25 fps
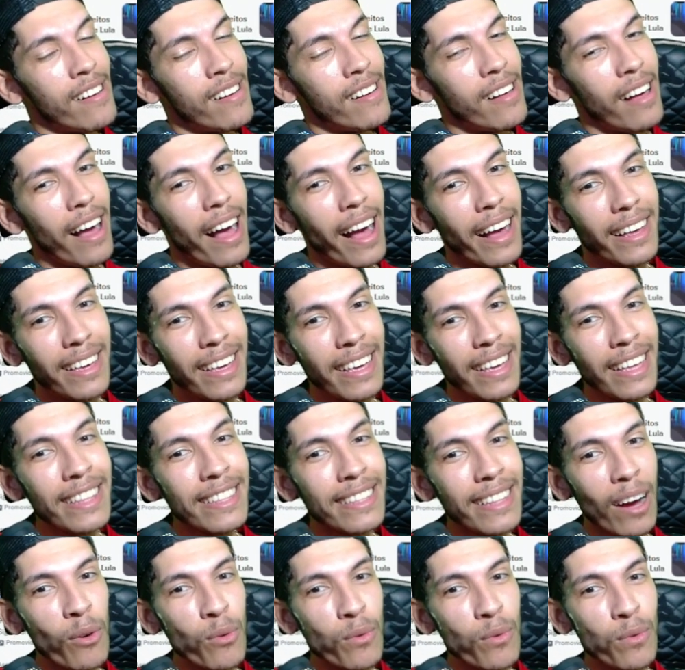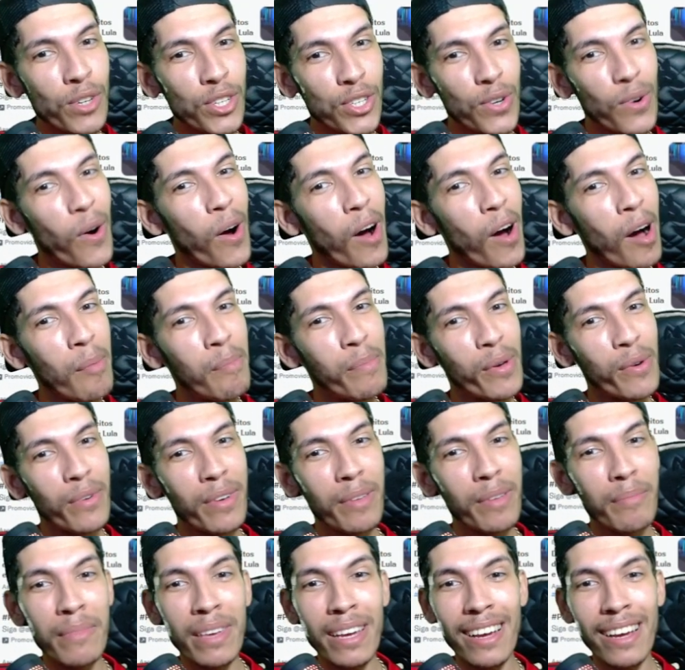Aqui tá o Scorpion
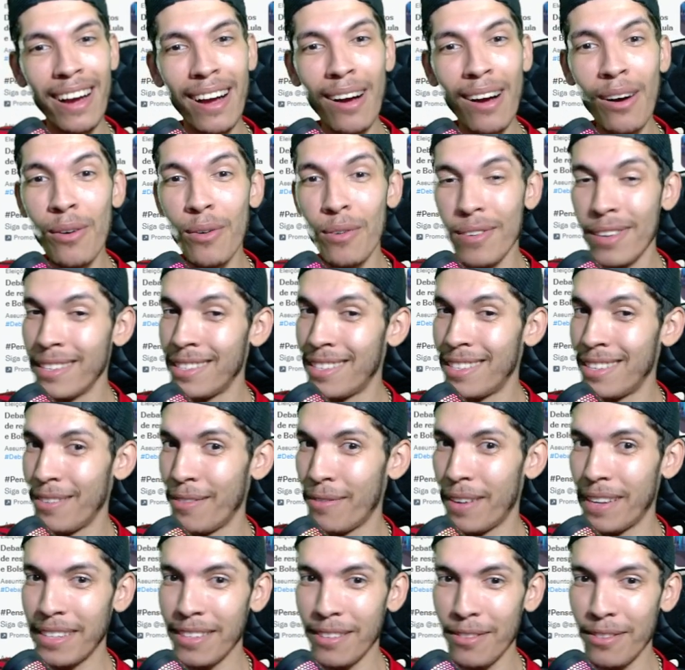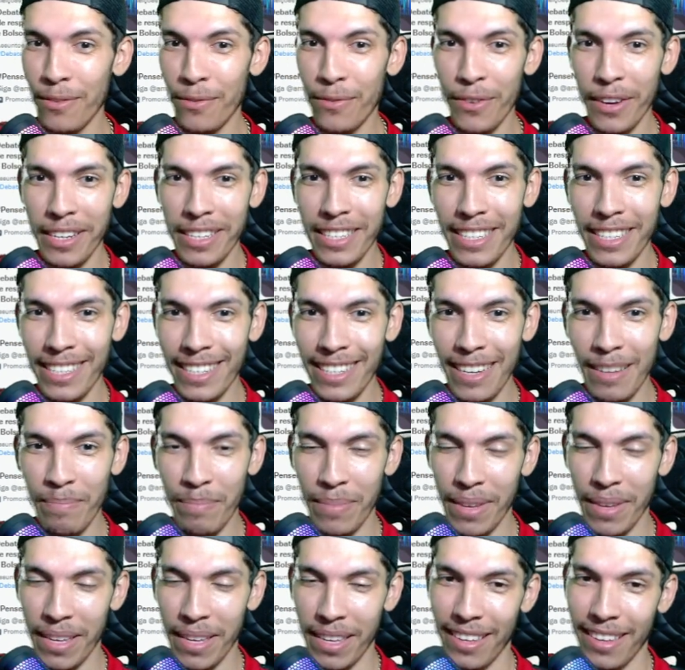e Mika 11 fazendo
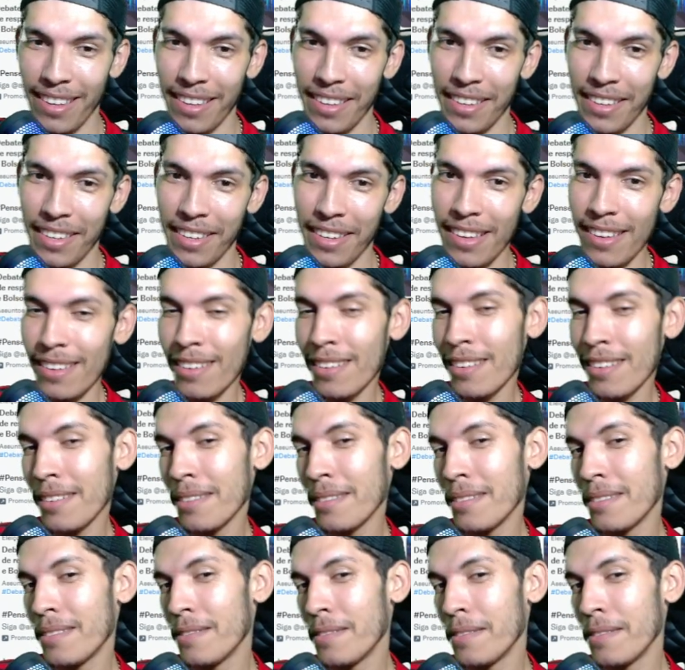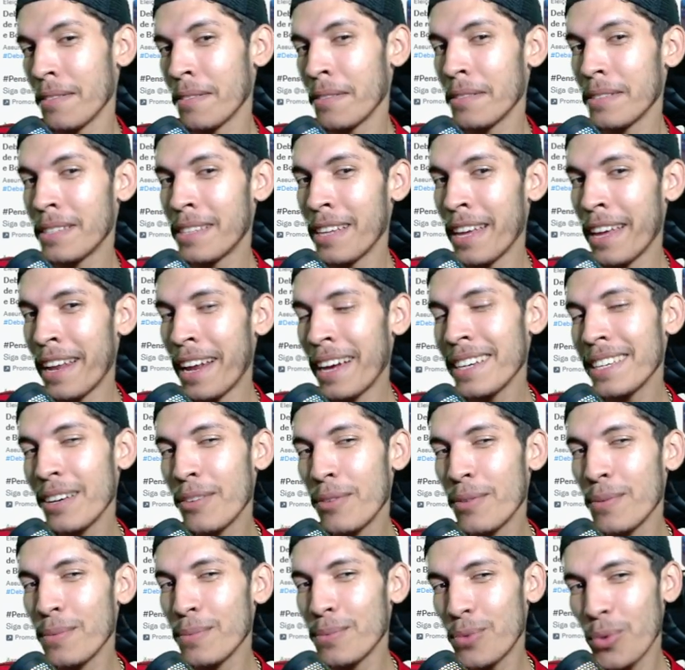friendship. Será que
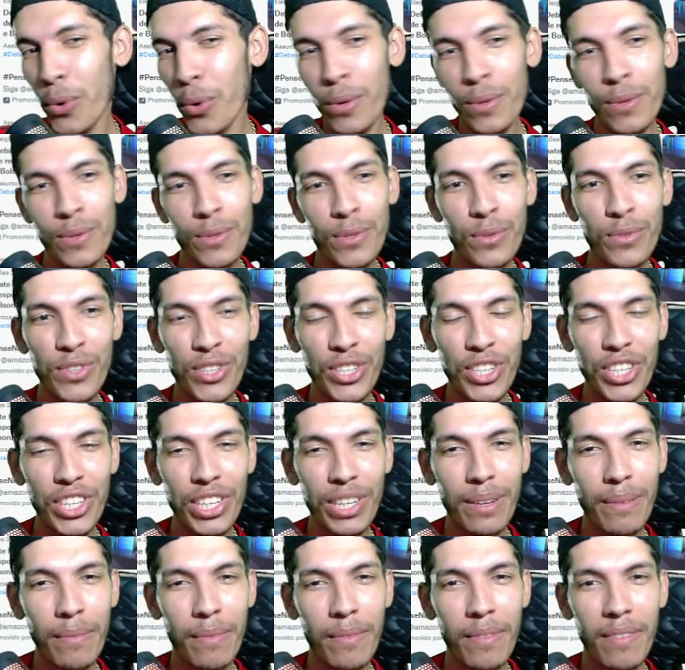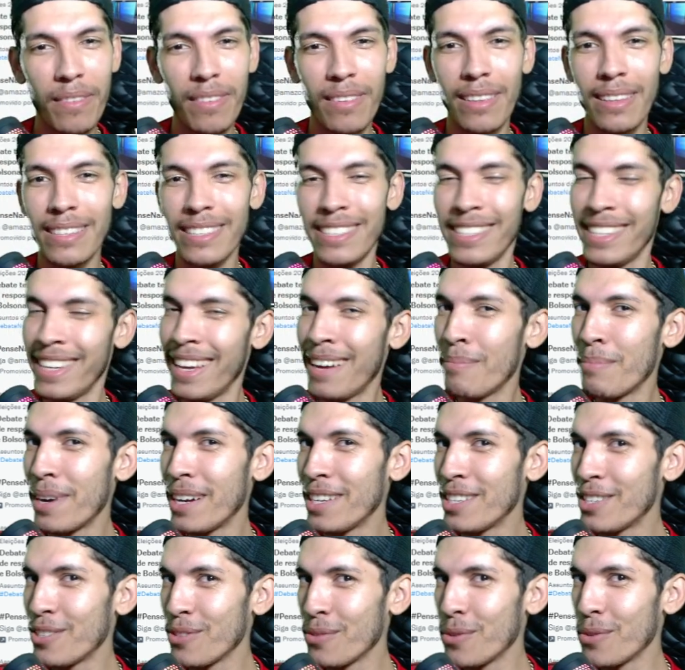com todos os
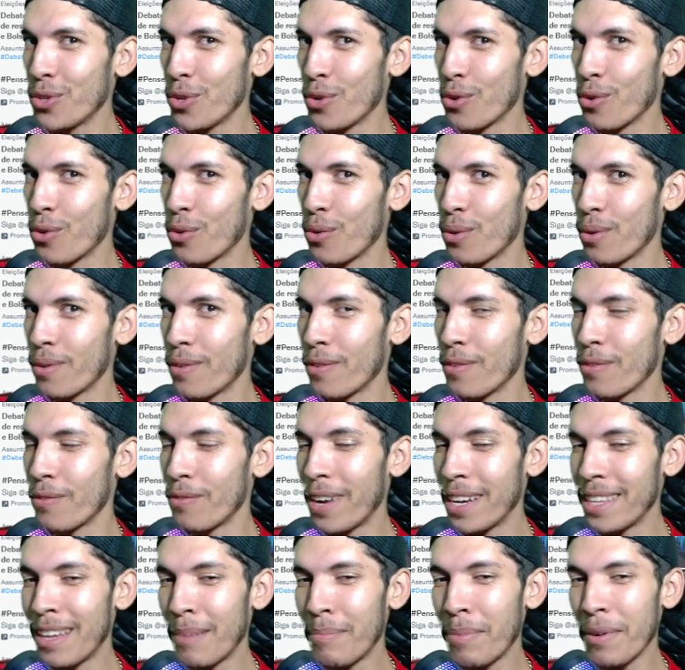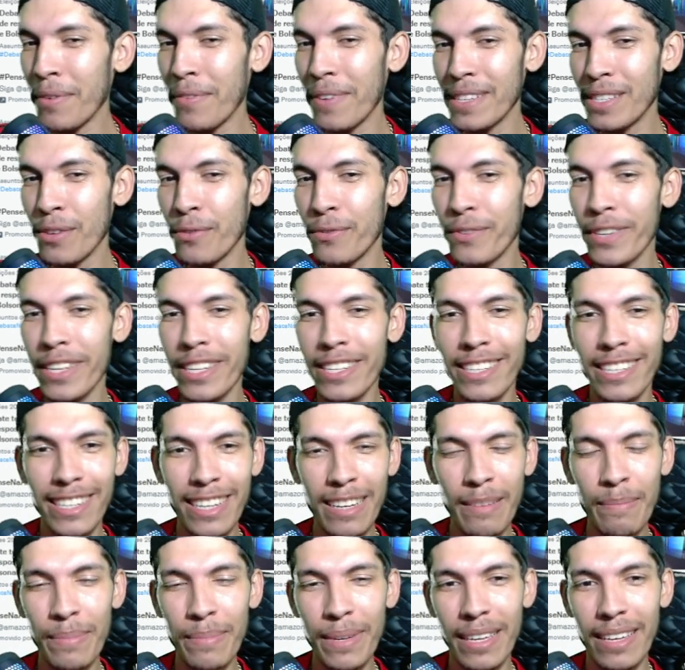diamantes do jogo vai dar para fazer o
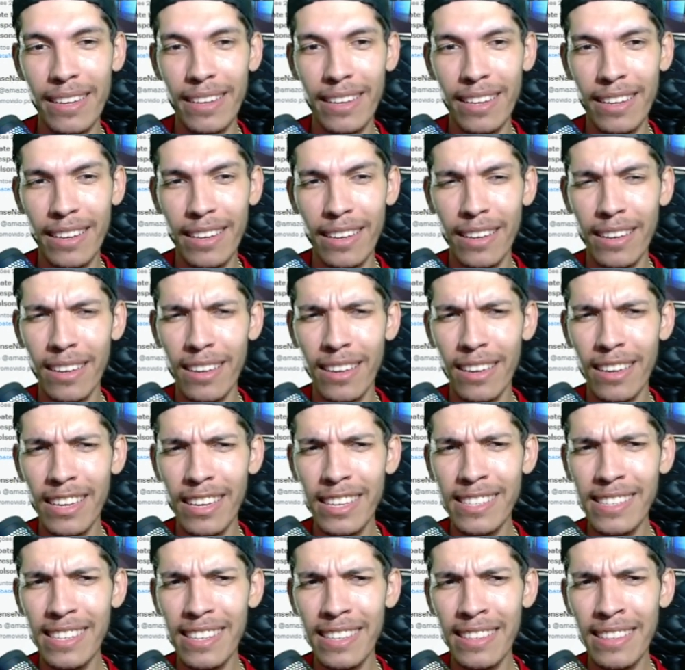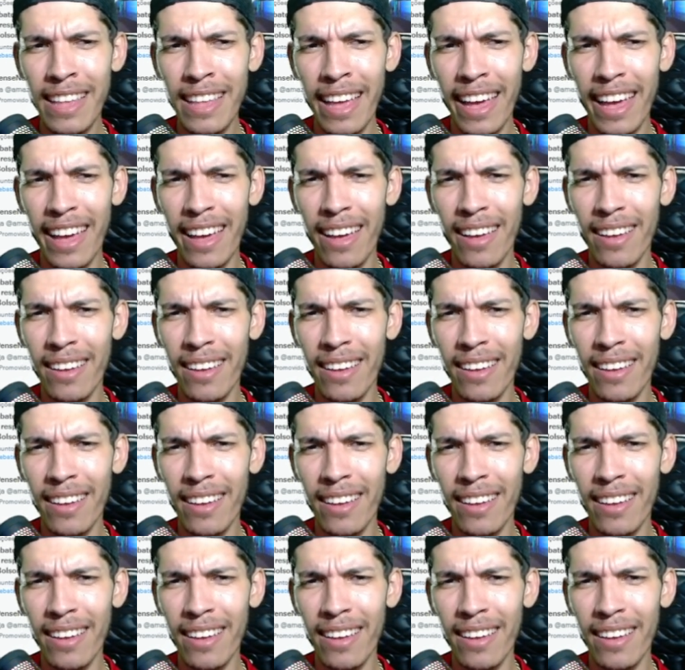friendship? E se der,